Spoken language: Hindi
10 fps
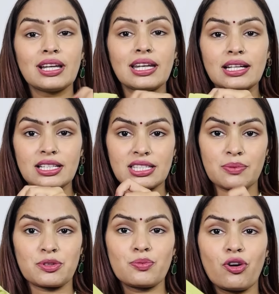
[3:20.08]
लिंक
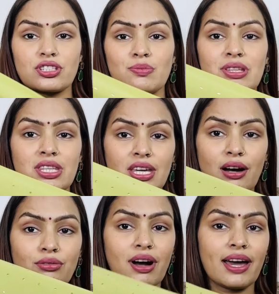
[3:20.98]
डिस्क्रिप्शन बॉक्स में दिया
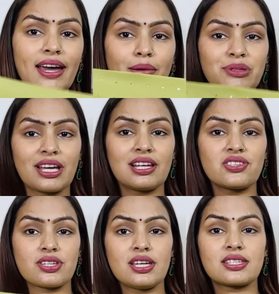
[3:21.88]
हुआ है आप देख
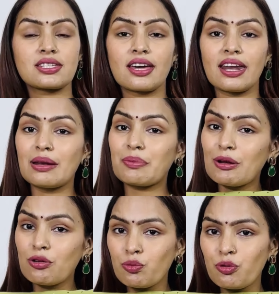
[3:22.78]
लीजिए स्क्रीन पे
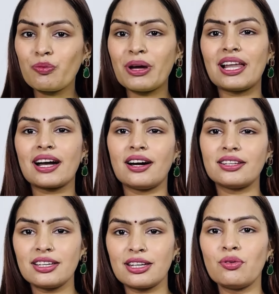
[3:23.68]
लुक बुक मैं लगा
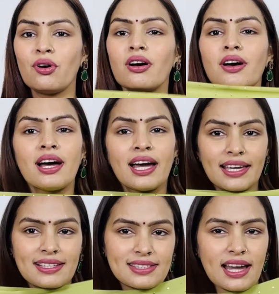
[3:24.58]
दे रही हूँ
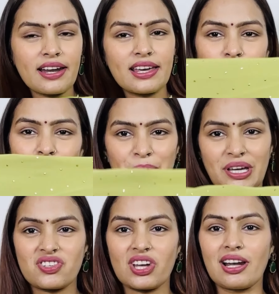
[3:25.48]
इस साड़ी की मैं
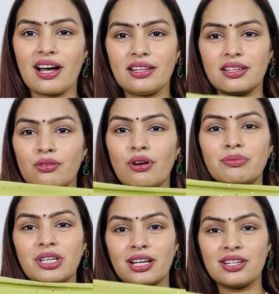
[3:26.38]
पिक्चर लगा दे रही हूँ आप
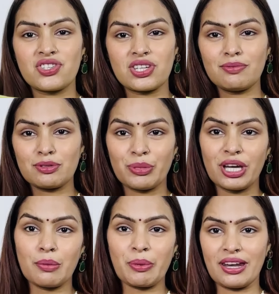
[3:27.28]
देख लीजिए जब
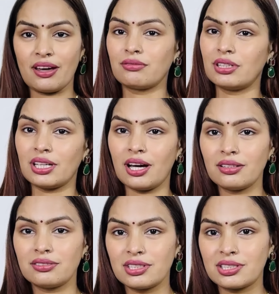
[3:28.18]
मैंने पहना हुआ था
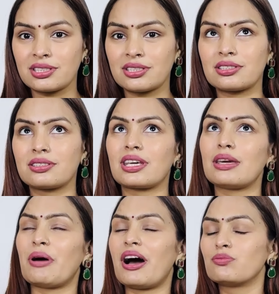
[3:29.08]
जिसके
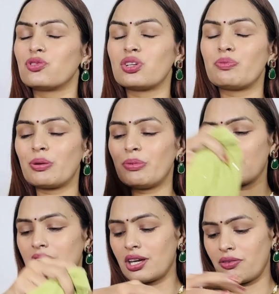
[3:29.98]
बाद मुझे भर भर
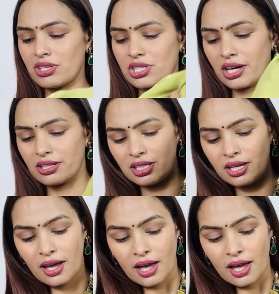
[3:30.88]
के रिक्वेस्ट आई थी